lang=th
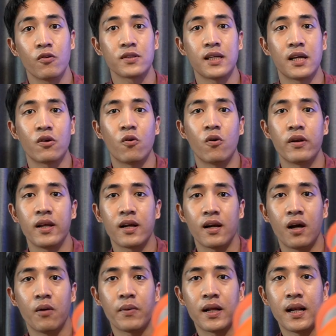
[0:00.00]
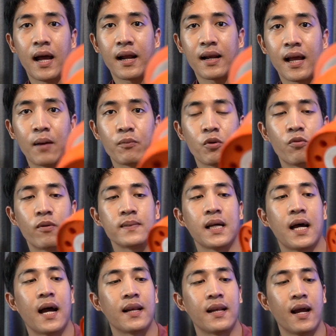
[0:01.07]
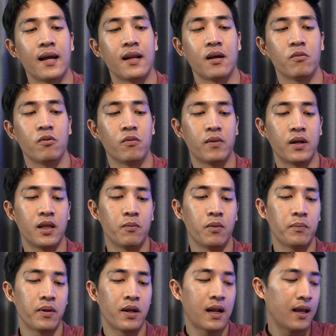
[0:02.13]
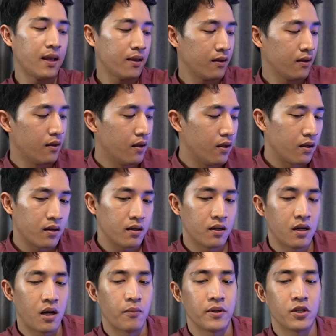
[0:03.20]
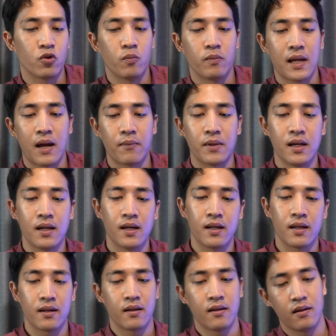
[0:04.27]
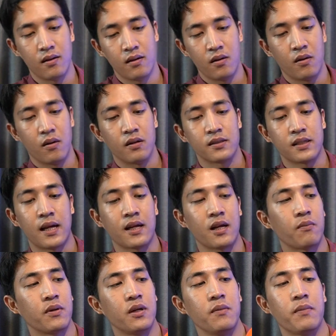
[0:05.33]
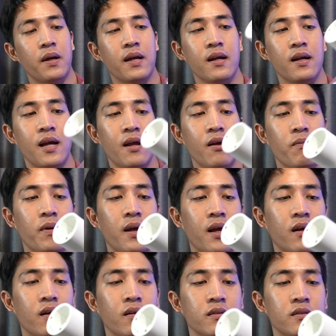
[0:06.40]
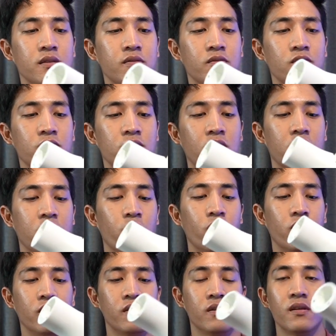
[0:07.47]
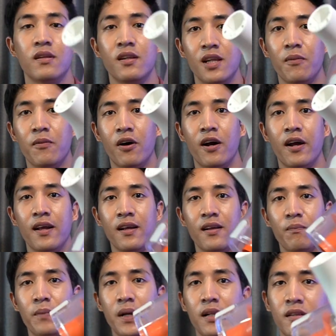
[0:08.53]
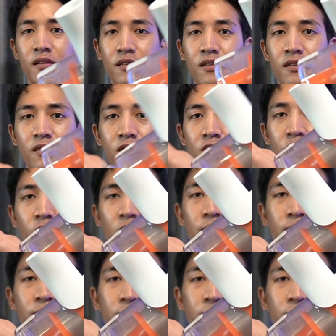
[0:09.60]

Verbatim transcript: ตัวไซโคนนี้ก็เอาไปล้างน้ำทำความสะอาดได้นะครับผม อันนี้ไม่เป็นไร okay. ก็เอาไปจุ่มน้ำได้เลยใส่กลับคืนไปง่ายมากๆ แล้วก็หมุนเรียบร้อยปิดใช่ไหม